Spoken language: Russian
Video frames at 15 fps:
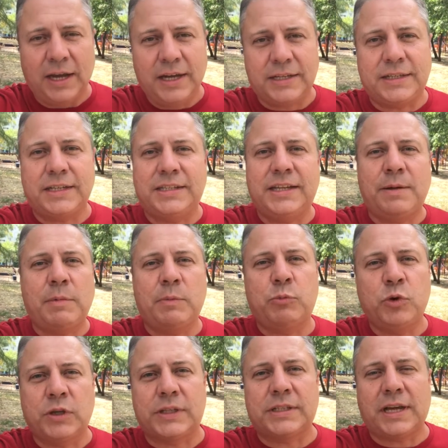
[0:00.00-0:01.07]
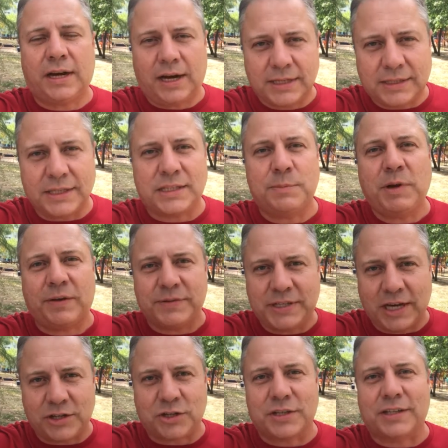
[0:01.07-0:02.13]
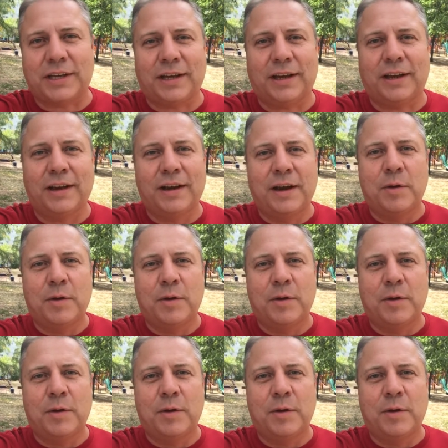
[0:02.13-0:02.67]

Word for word: и система будет стараться тебя всячески